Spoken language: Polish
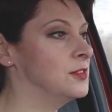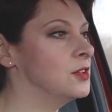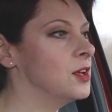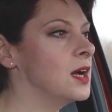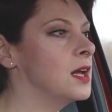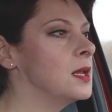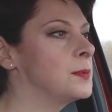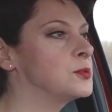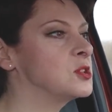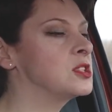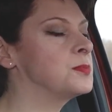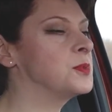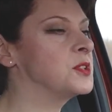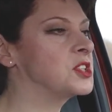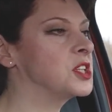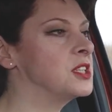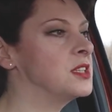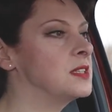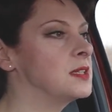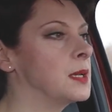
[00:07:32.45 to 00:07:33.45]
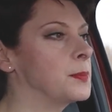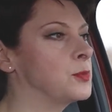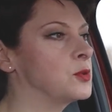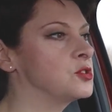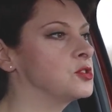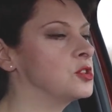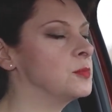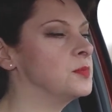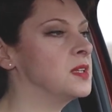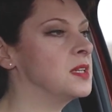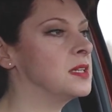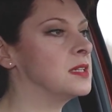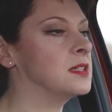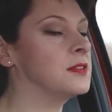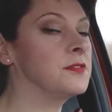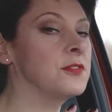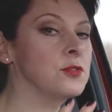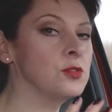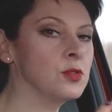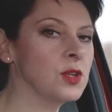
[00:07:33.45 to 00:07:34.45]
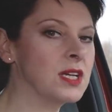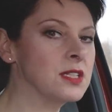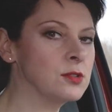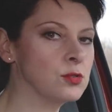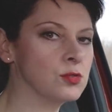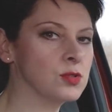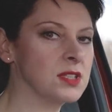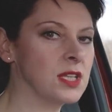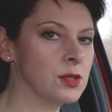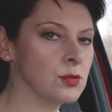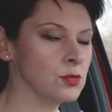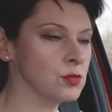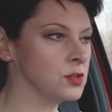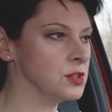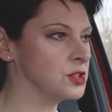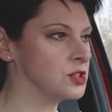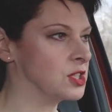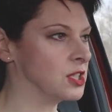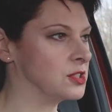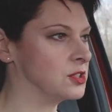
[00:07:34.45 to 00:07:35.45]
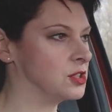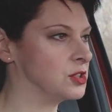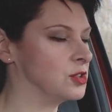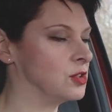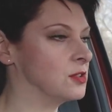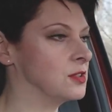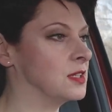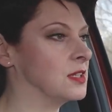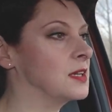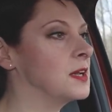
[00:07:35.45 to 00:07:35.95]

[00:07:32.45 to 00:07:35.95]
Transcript: no ale przyspieszenie na poziomie 12 sekund i 30